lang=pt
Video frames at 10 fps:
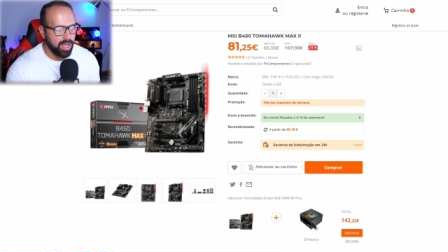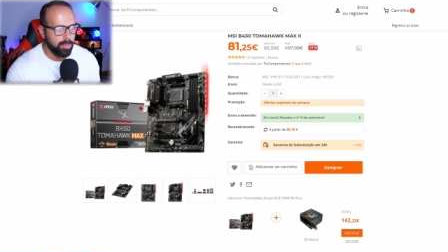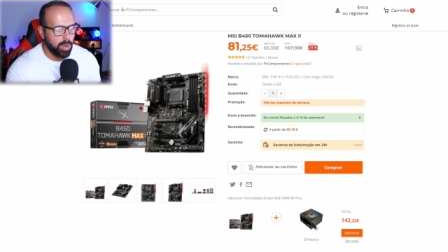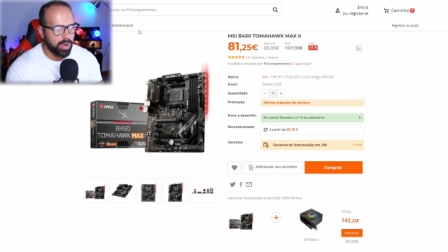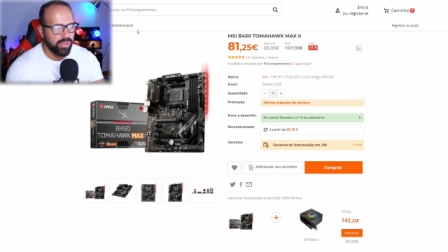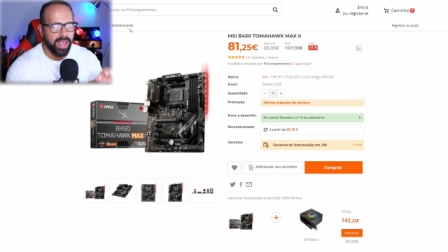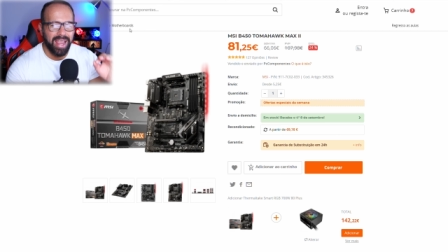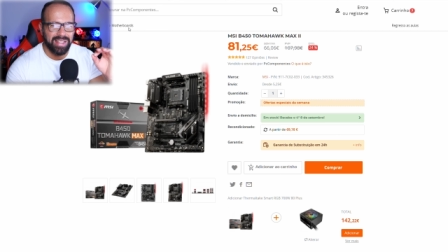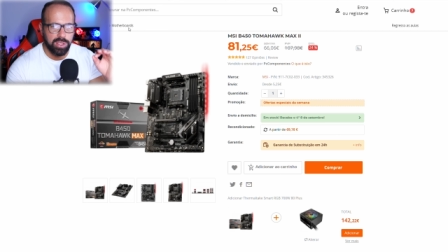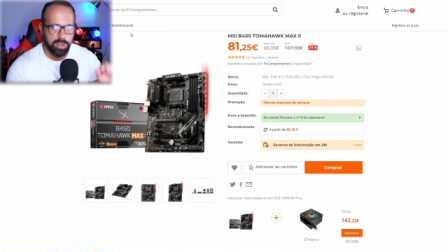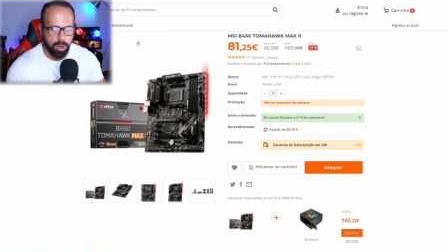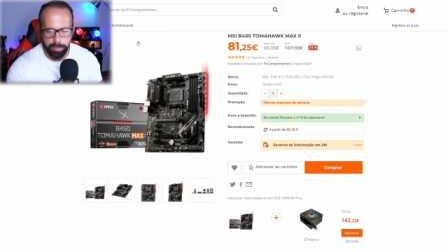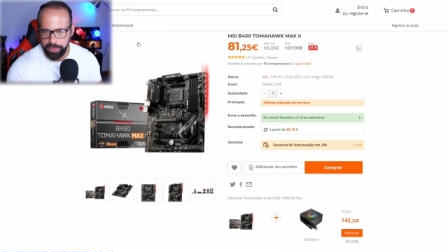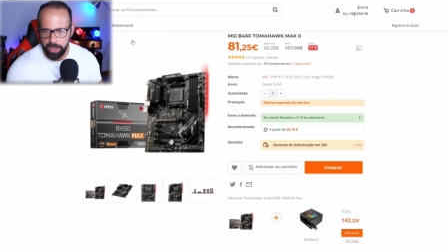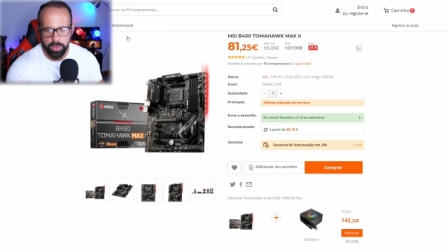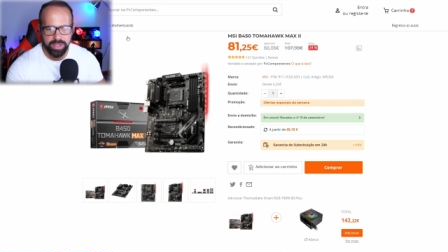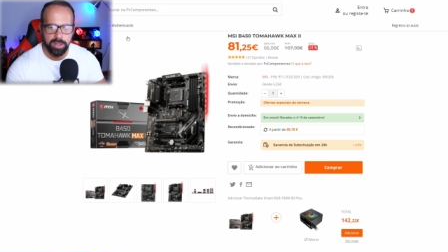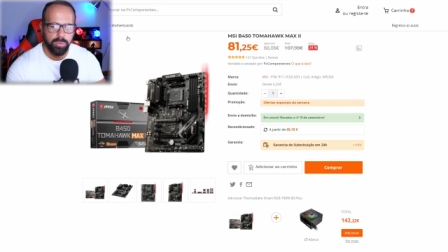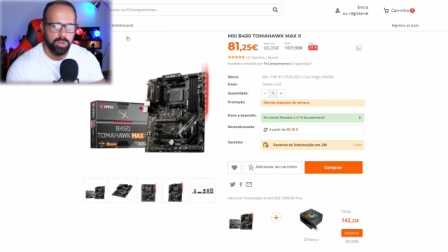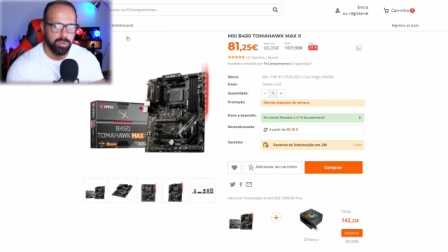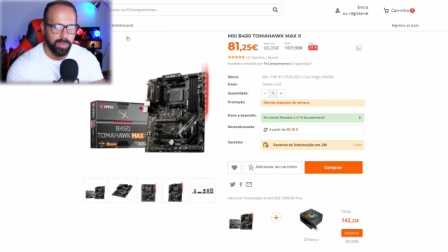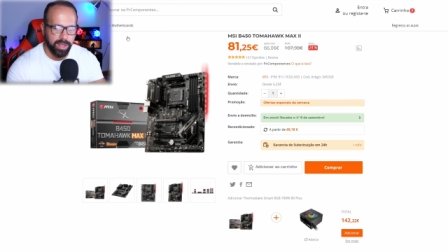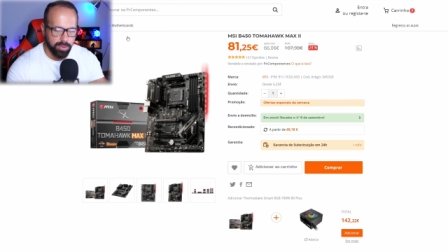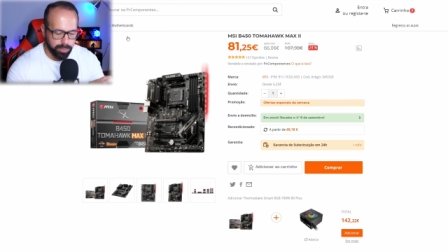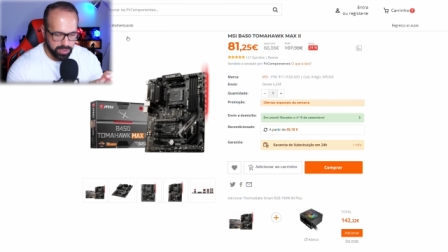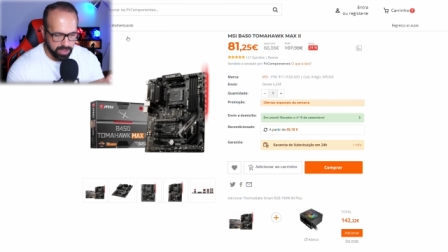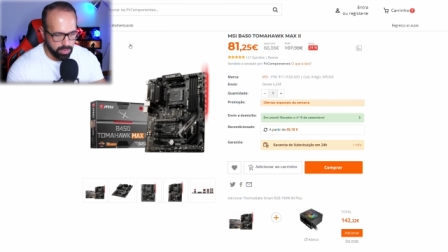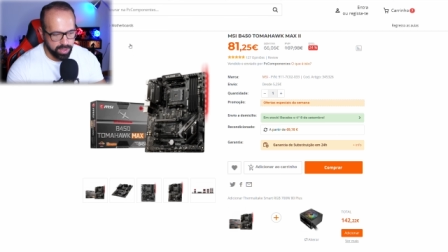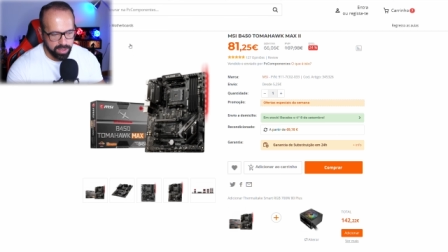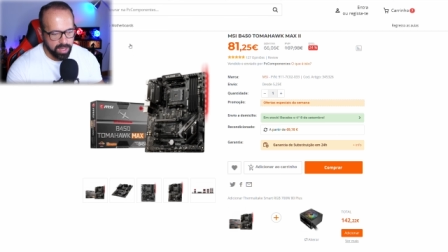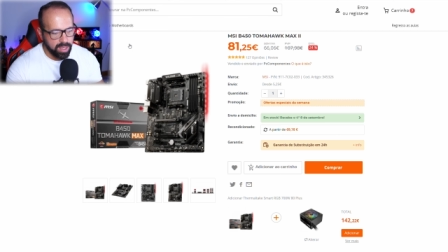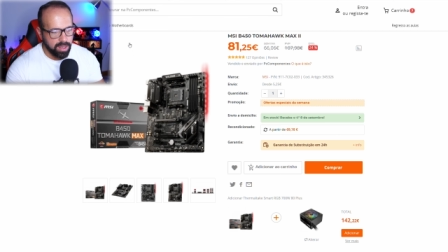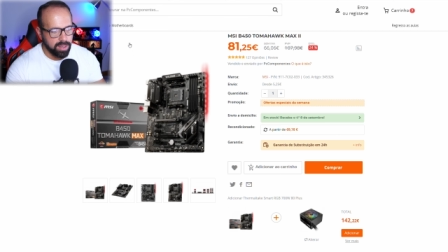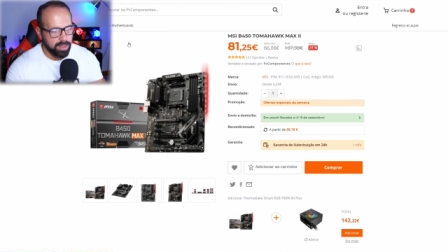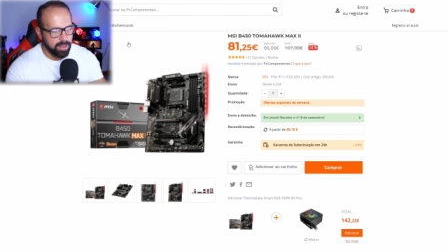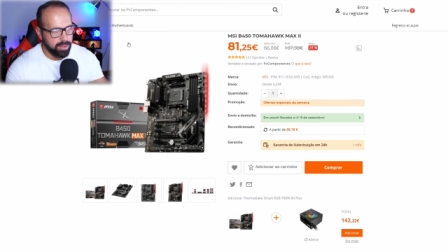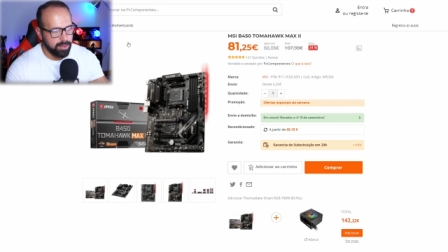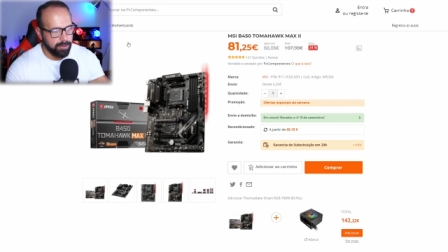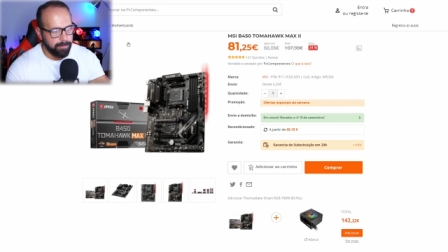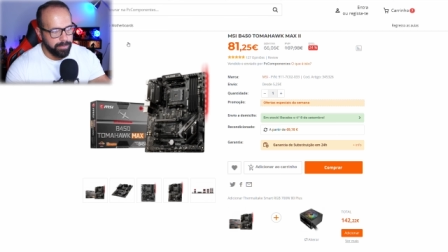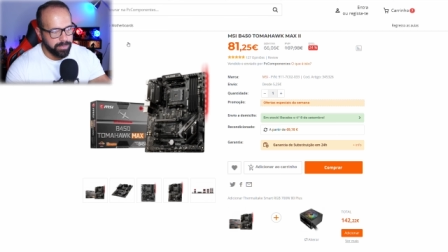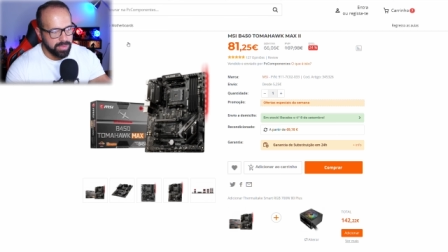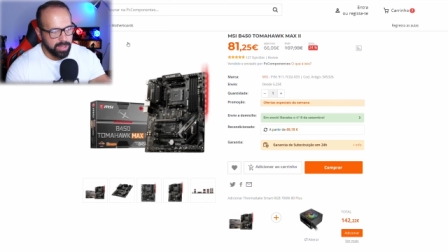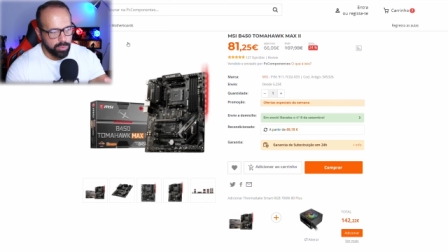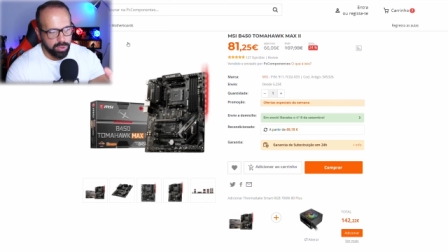A board é top, aguenta muito bem o processador, uh, não